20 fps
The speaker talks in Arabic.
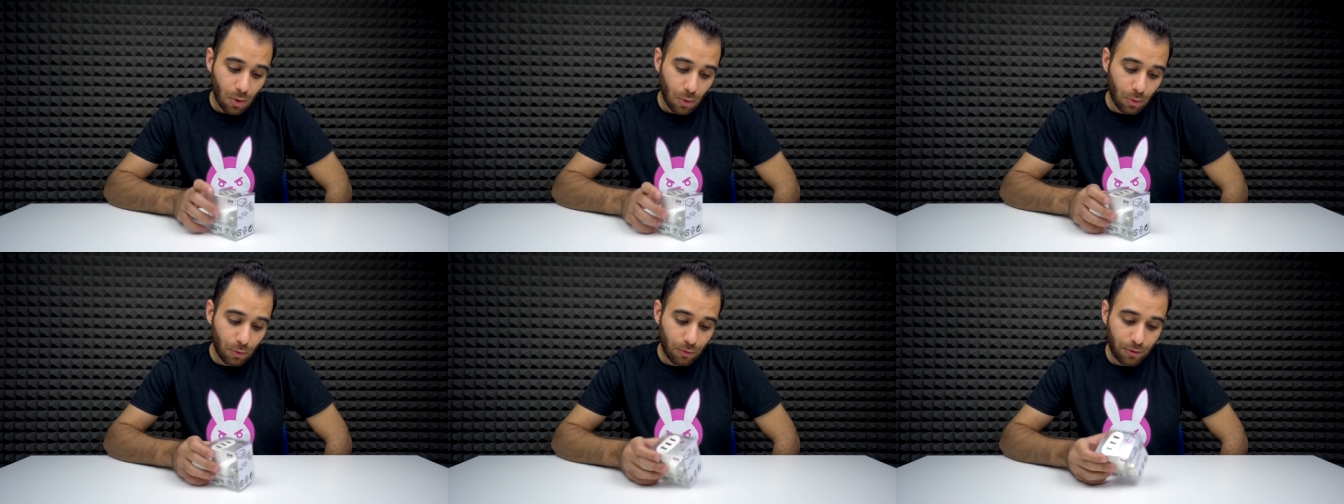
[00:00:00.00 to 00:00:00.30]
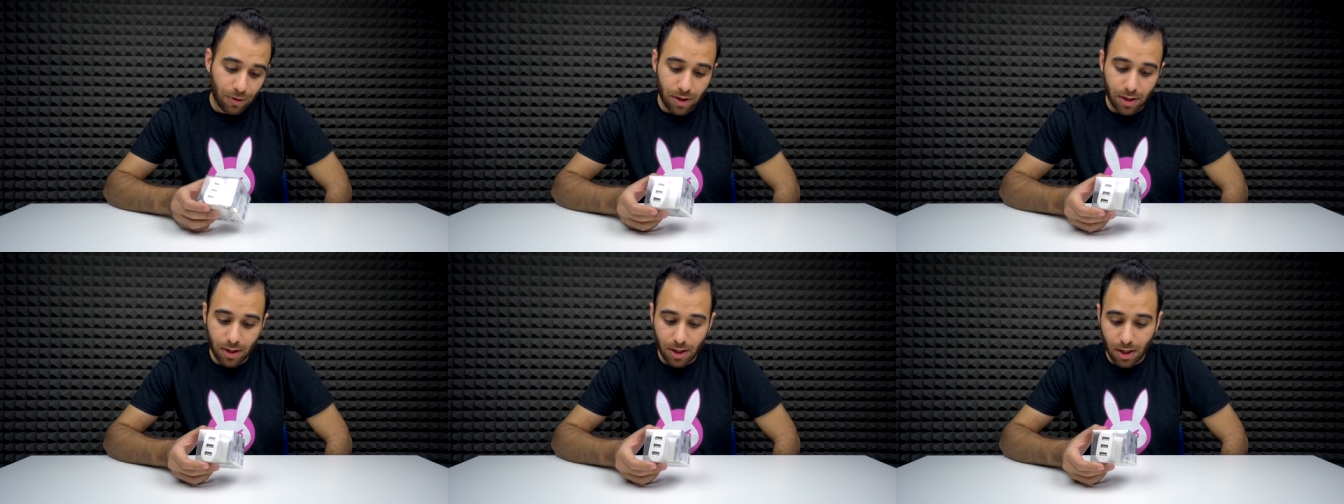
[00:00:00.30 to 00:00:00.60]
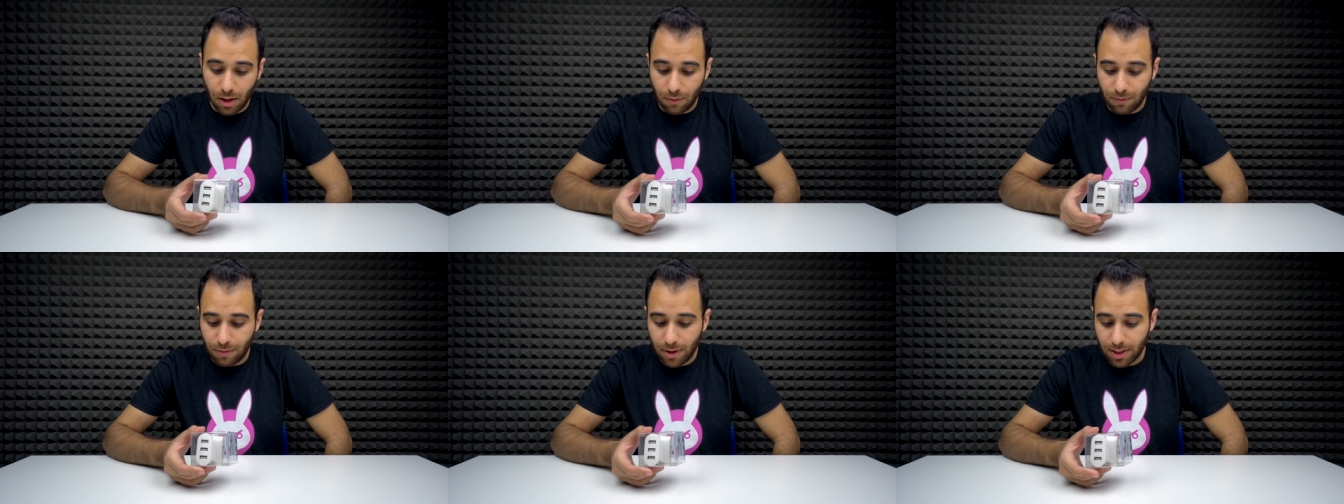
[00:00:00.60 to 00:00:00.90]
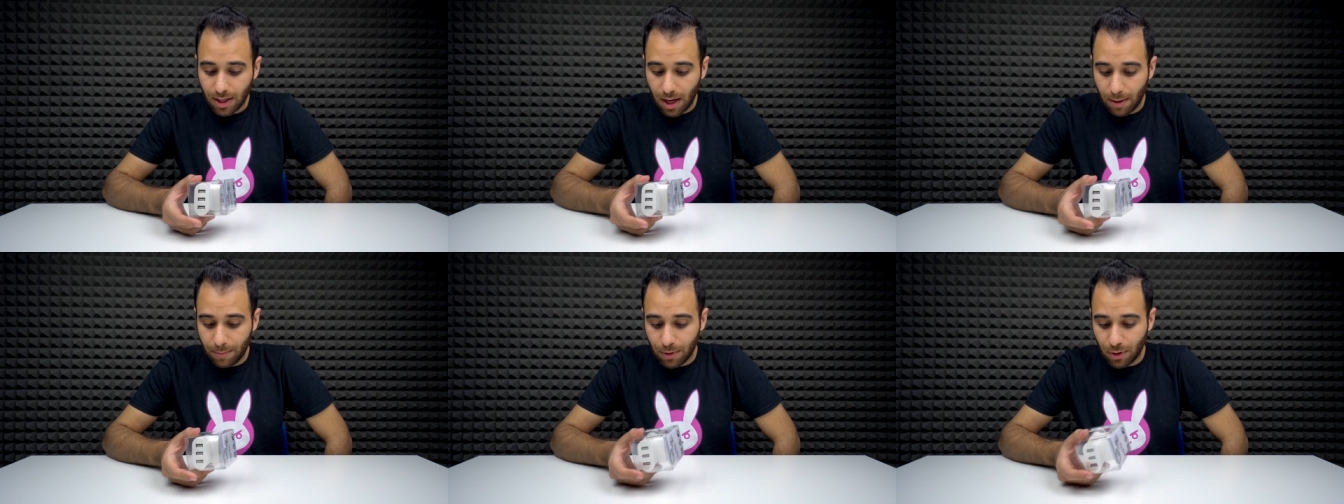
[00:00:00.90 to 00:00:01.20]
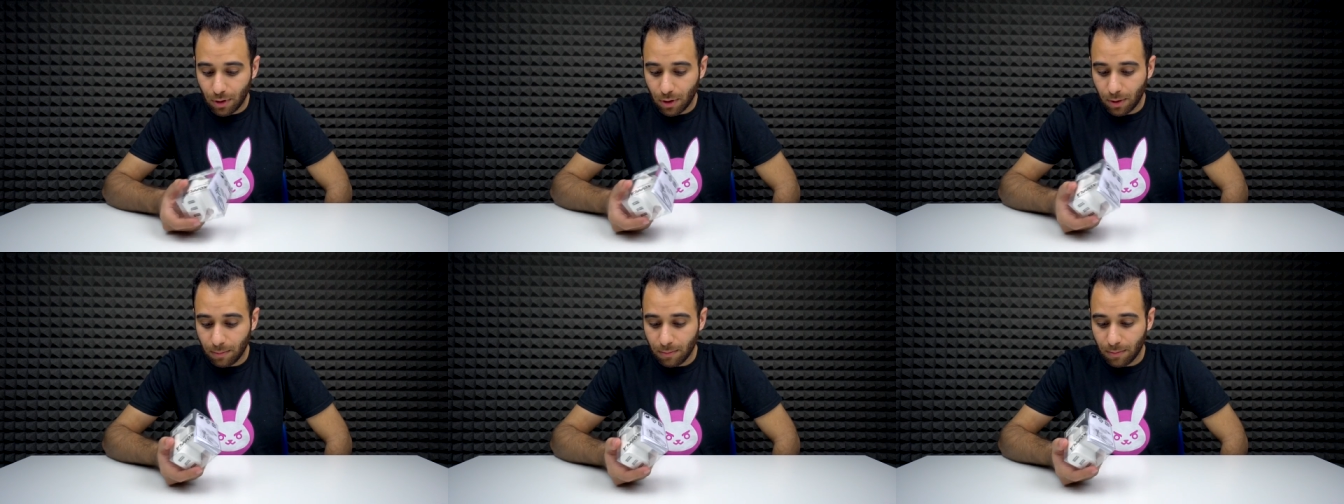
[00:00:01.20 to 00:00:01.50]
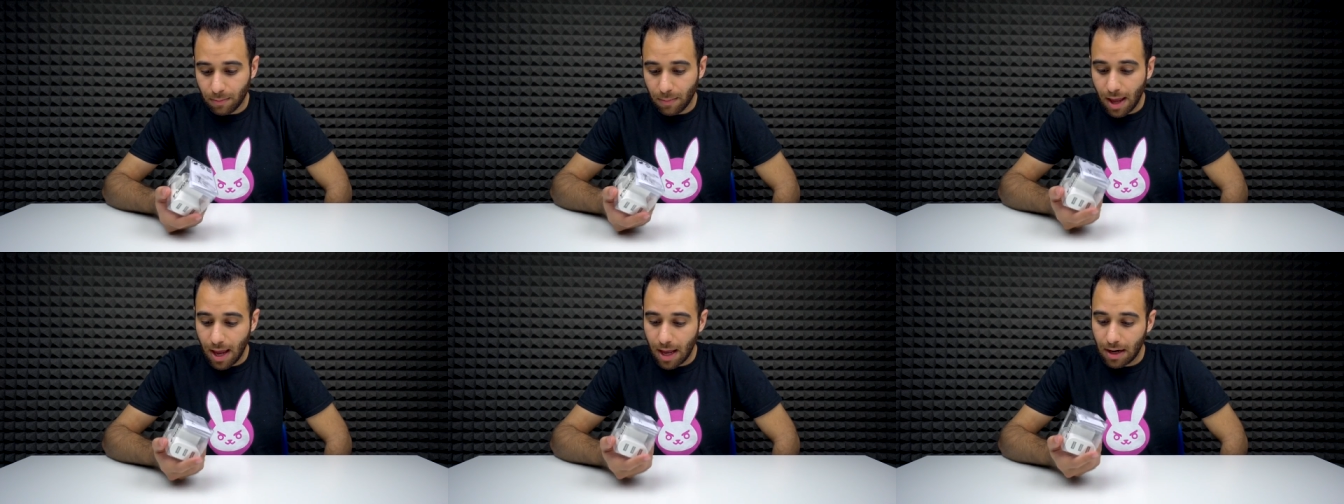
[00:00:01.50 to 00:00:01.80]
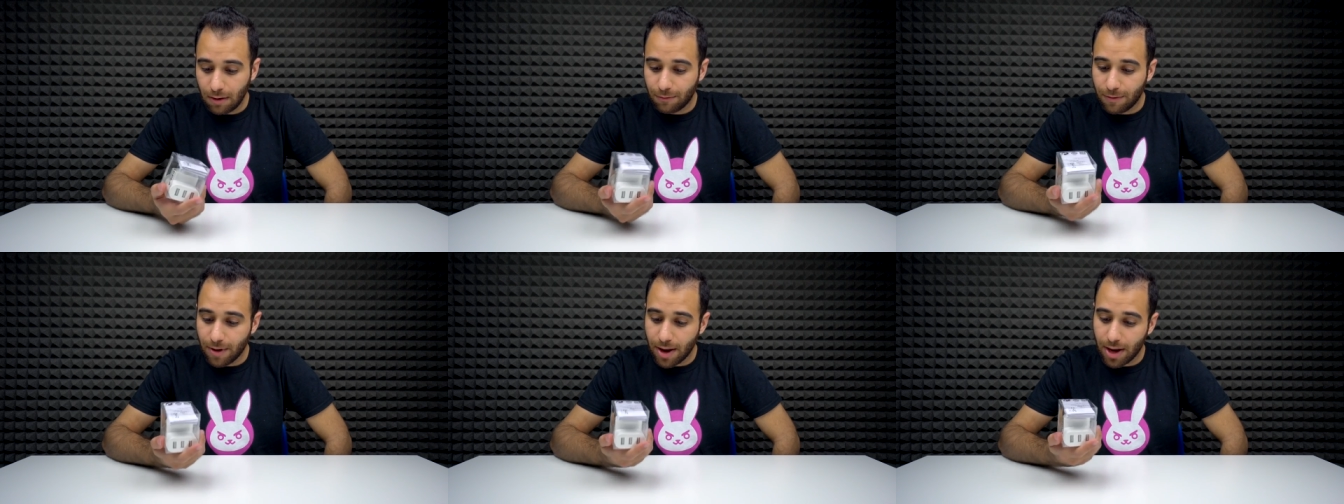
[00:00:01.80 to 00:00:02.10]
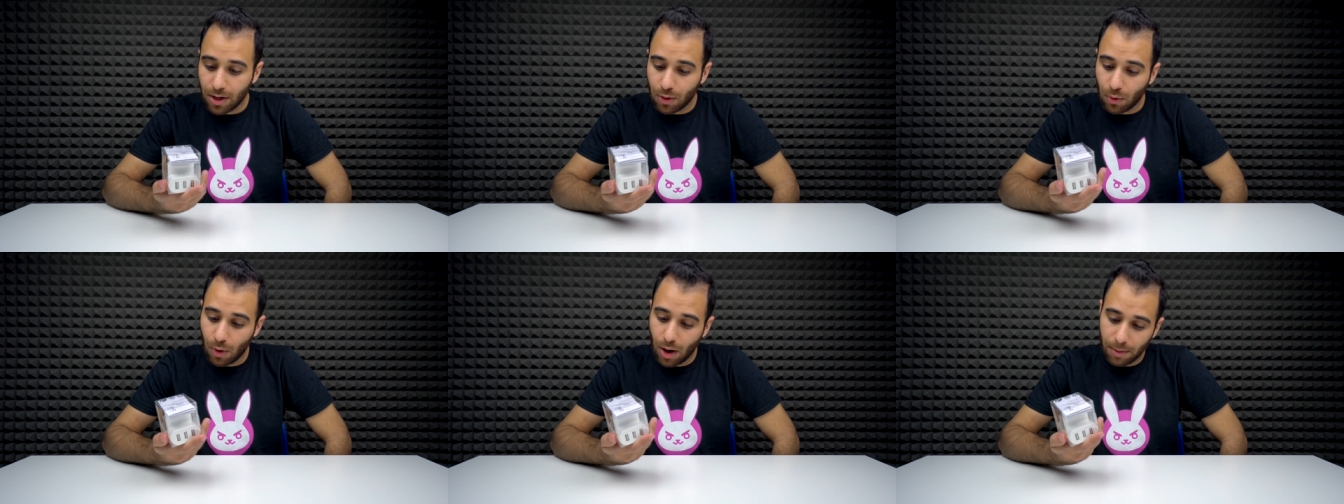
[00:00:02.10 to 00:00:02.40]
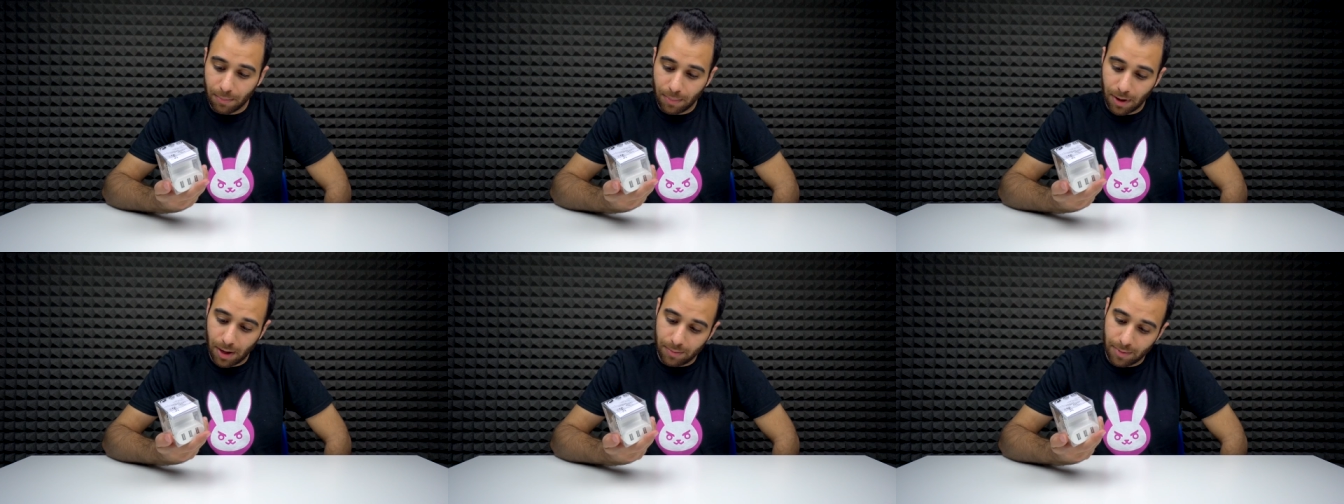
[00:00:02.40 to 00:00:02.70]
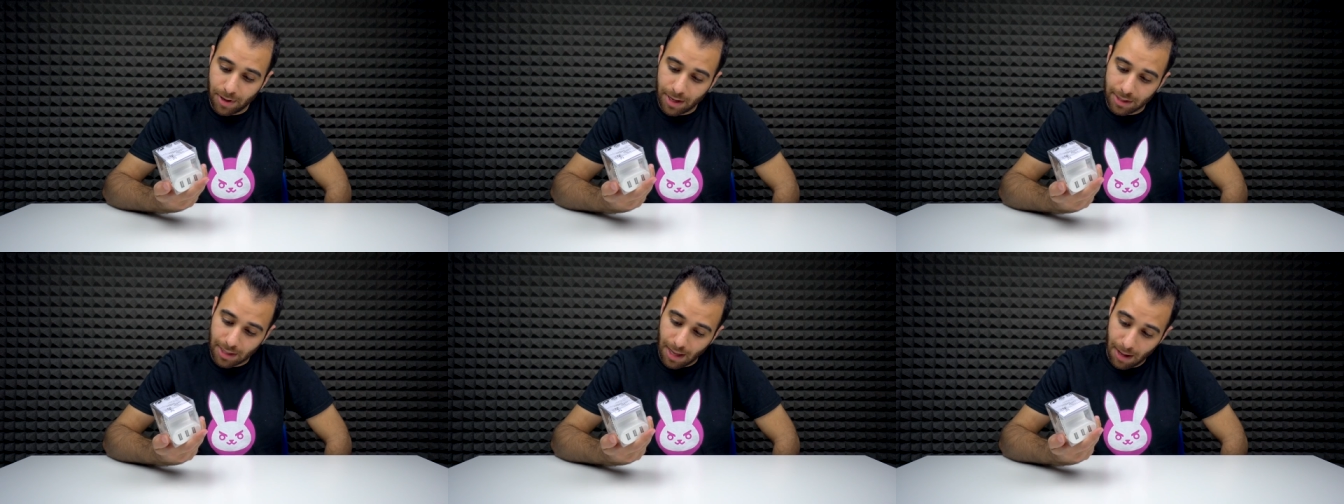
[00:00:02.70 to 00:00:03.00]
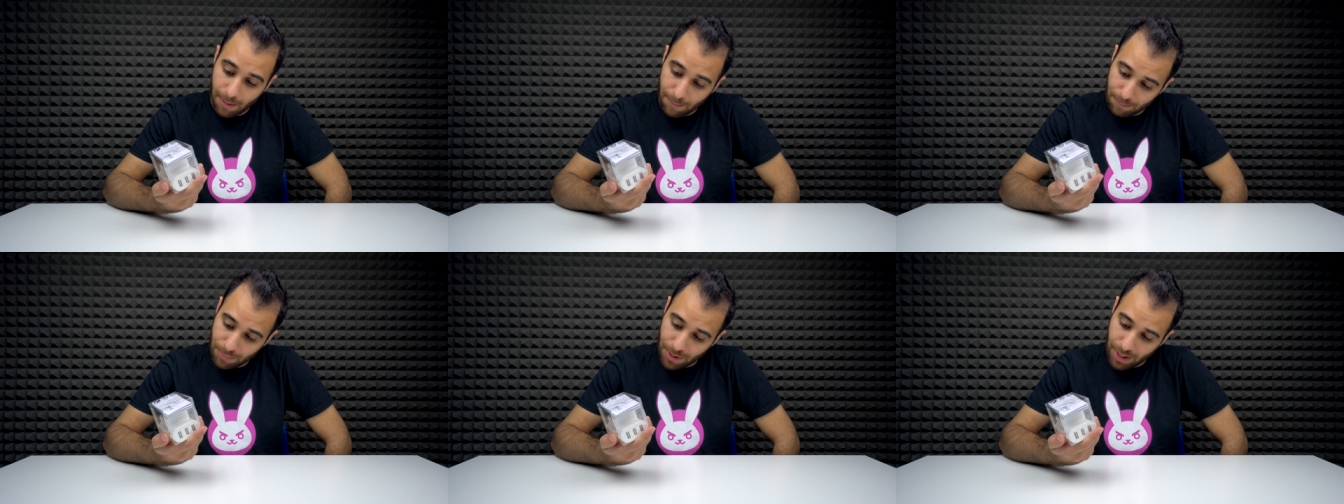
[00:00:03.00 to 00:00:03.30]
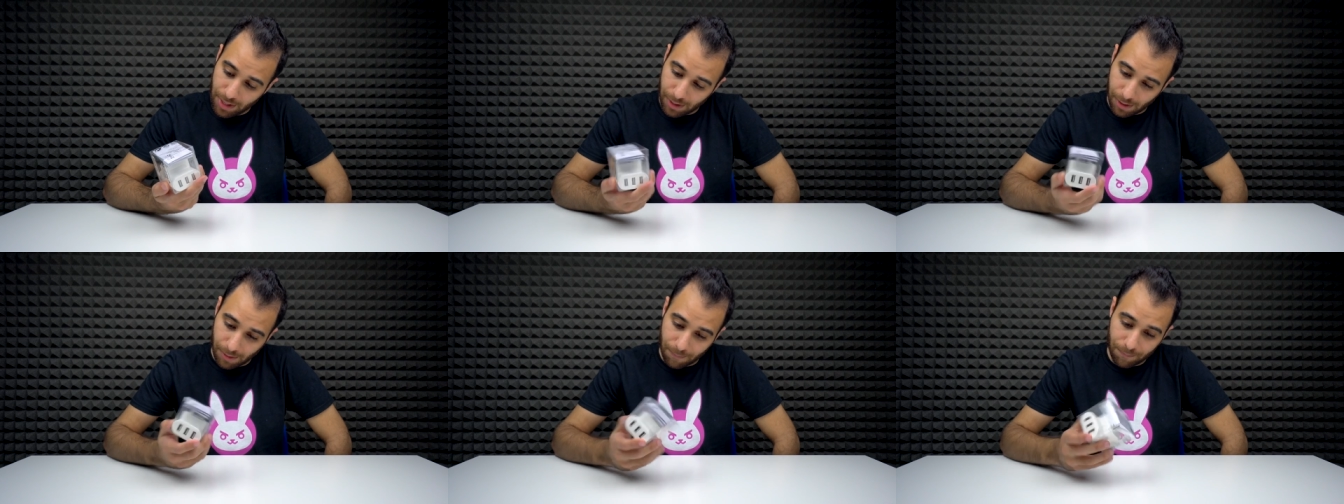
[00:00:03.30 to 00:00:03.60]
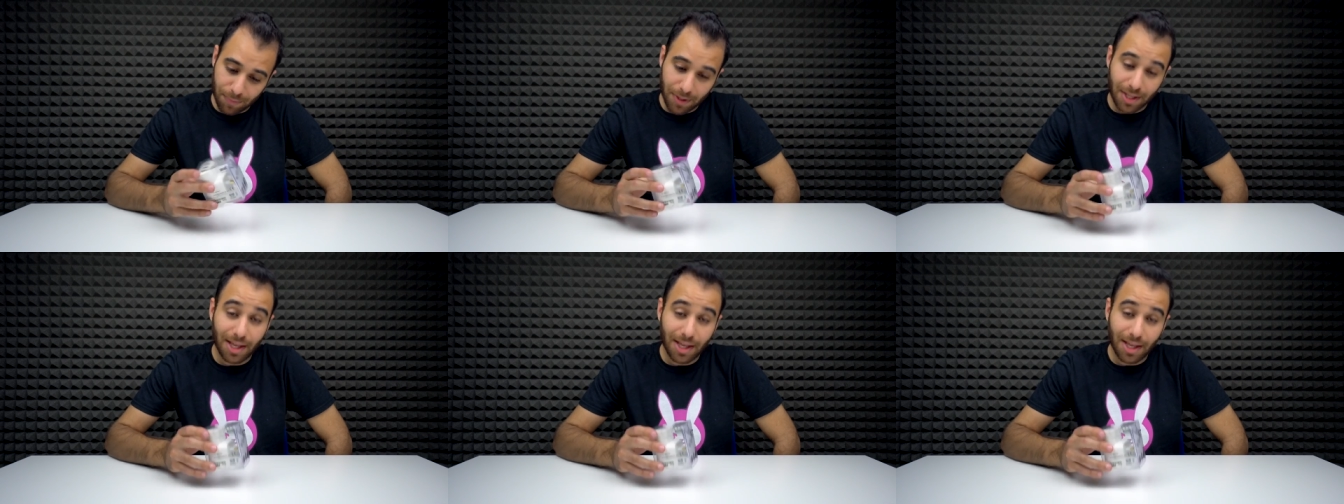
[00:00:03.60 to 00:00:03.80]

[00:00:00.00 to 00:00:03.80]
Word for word: وفي كل فتحه منهم 2400 امبير